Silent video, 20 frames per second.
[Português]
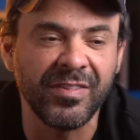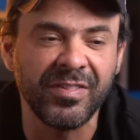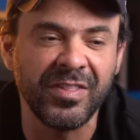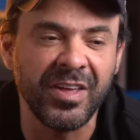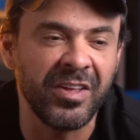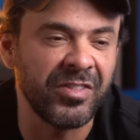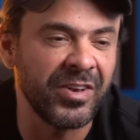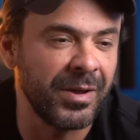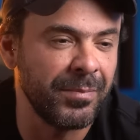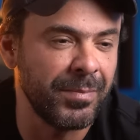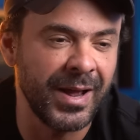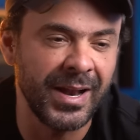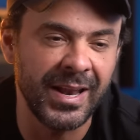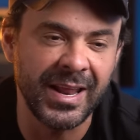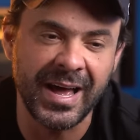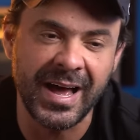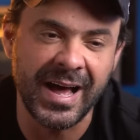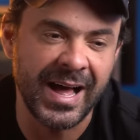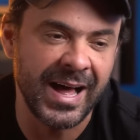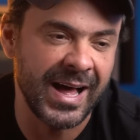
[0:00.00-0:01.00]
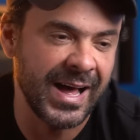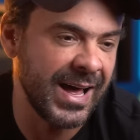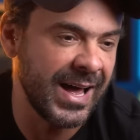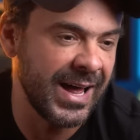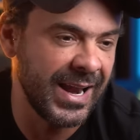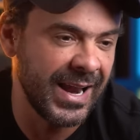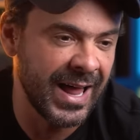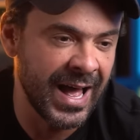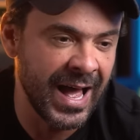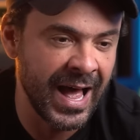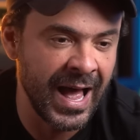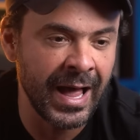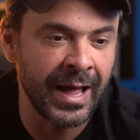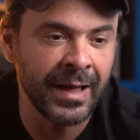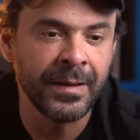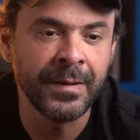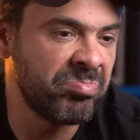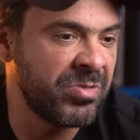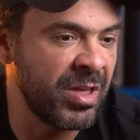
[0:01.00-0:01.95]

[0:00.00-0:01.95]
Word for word: vai ter que trabalhar, ralar,